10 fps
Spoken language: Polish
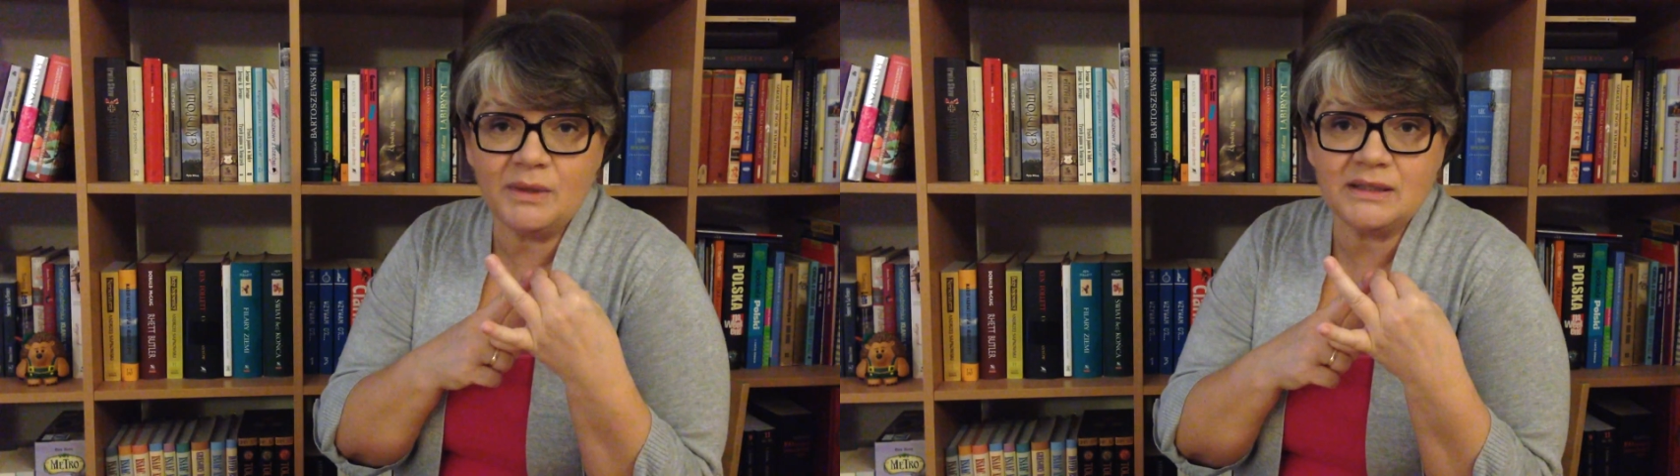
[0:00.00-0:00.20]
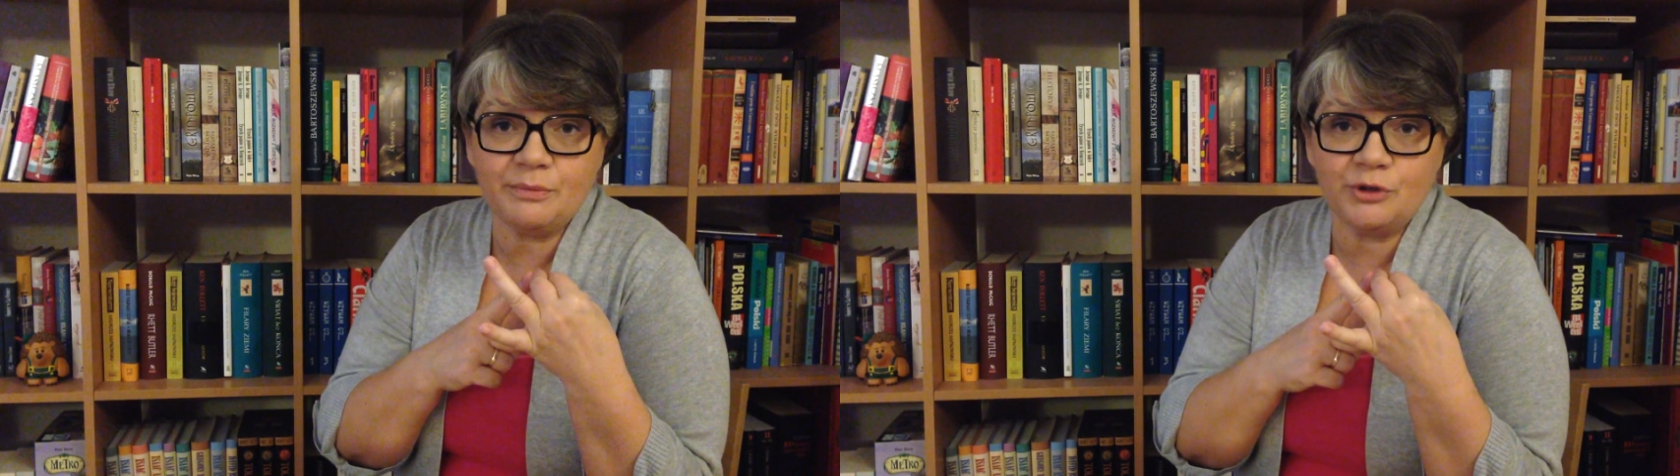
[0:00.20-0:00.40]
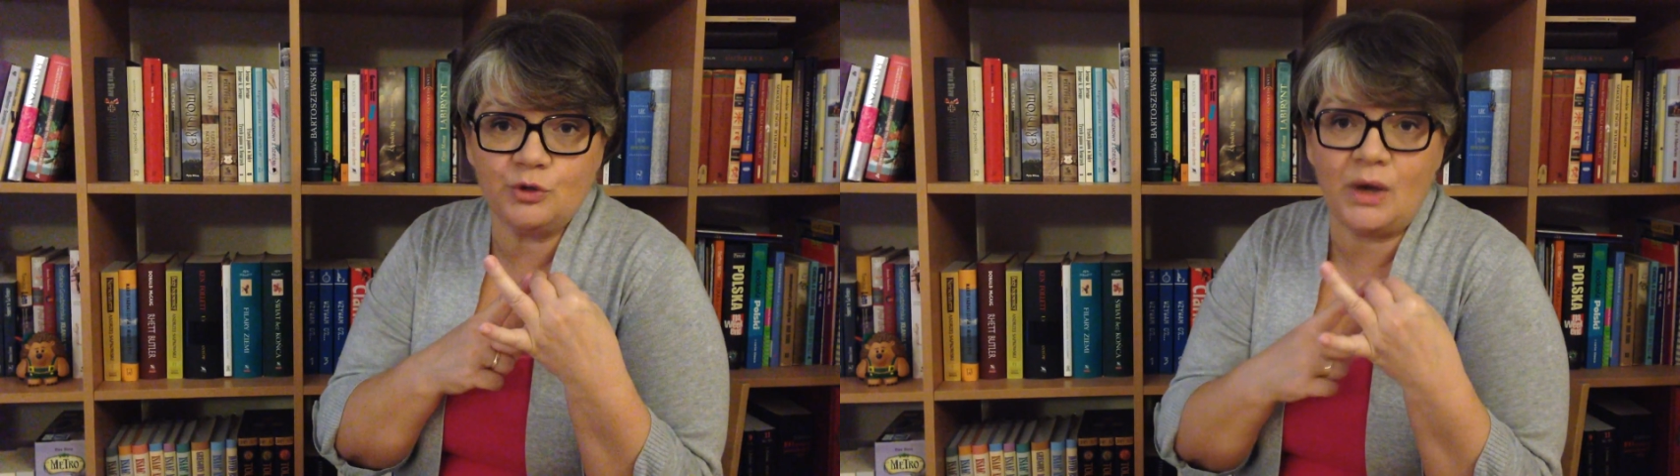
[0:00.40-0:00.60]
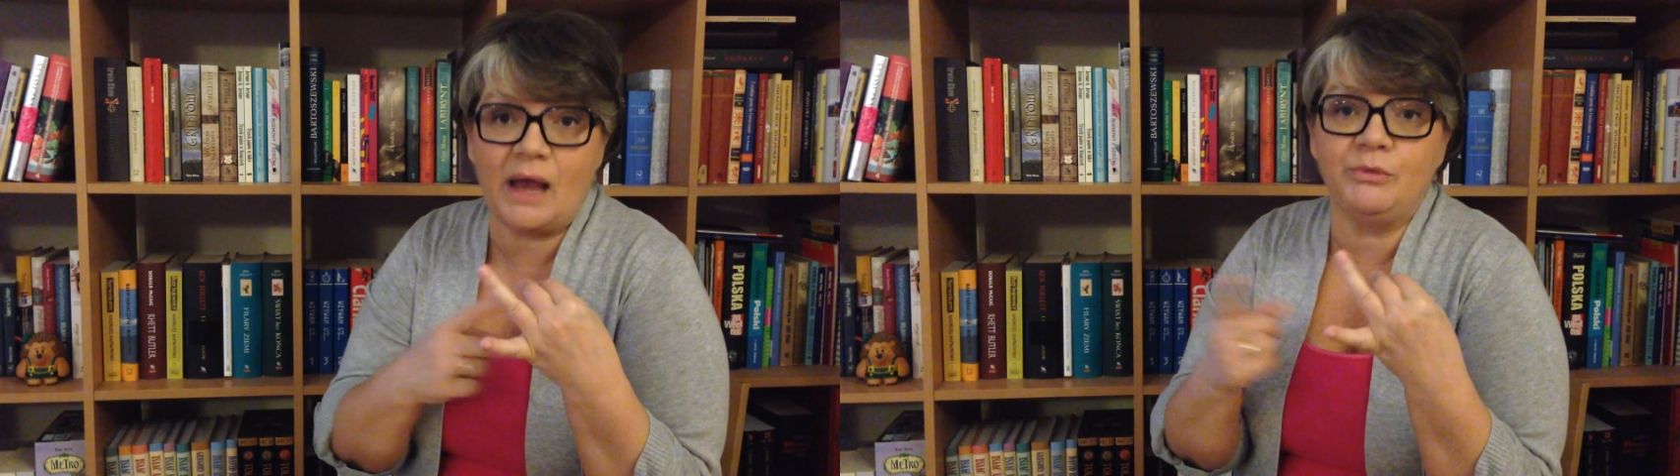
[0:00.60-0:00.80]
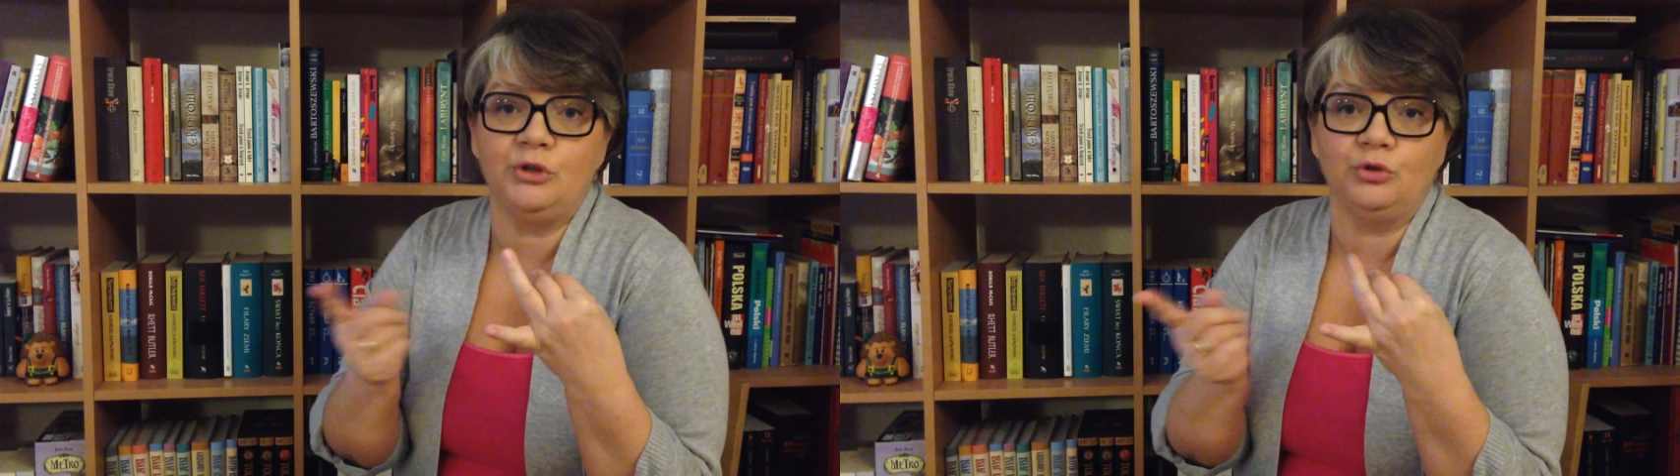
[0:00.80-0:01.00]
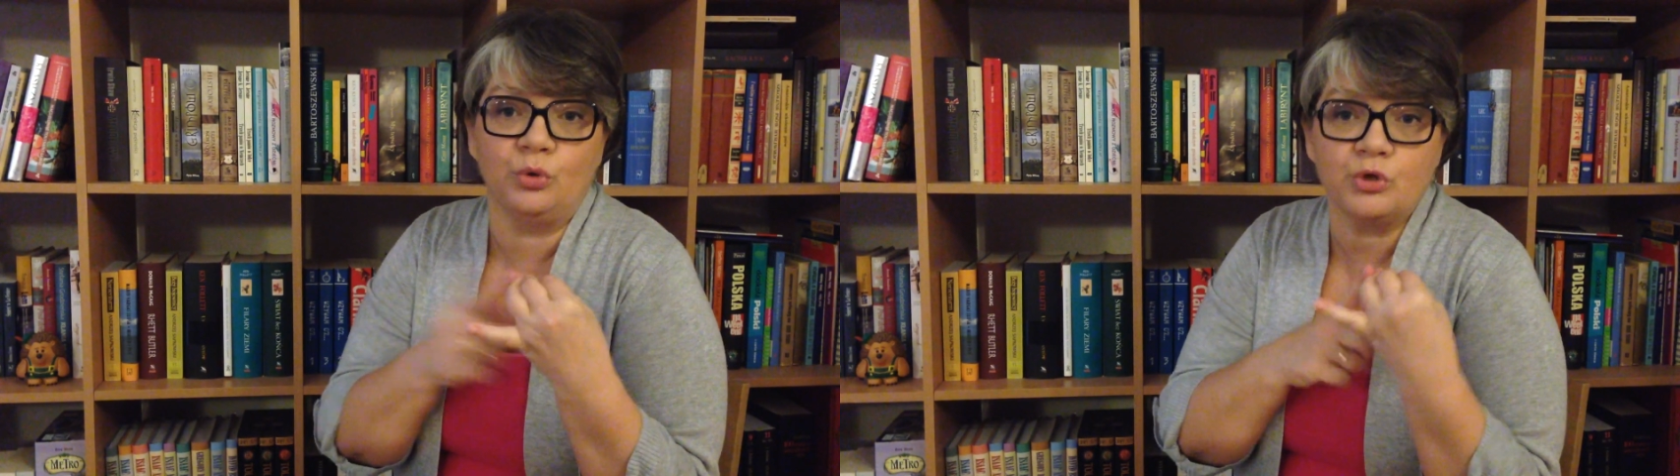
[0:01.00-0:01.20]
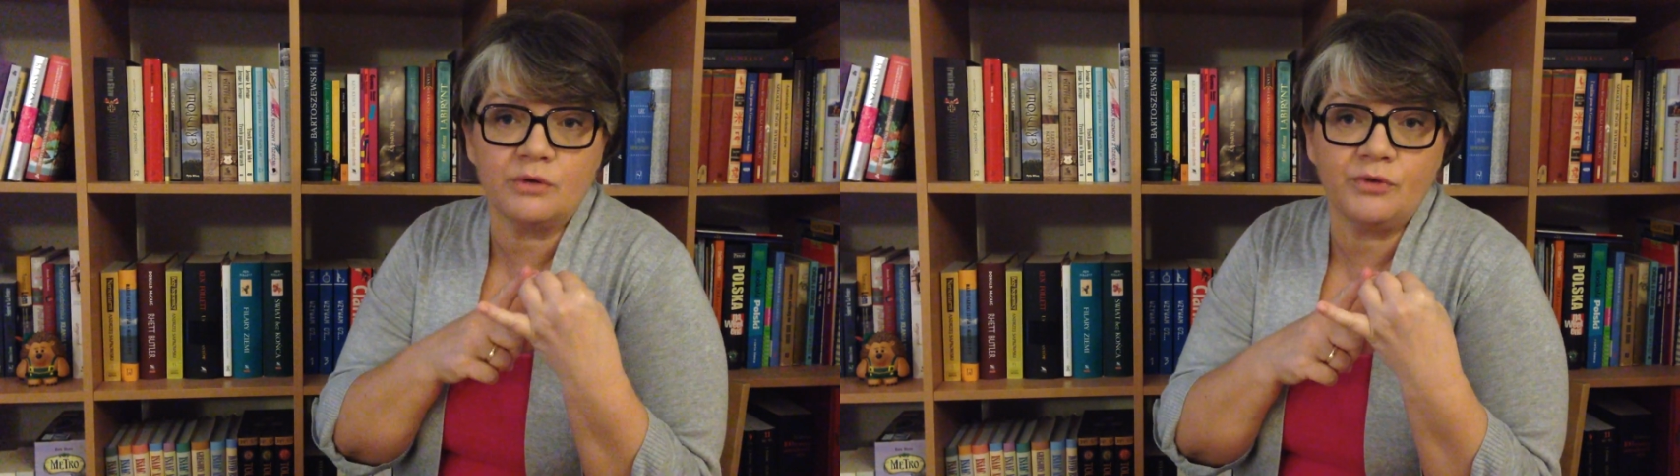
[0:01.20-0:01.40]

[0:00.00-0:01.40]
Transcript: między posiłkami, dużo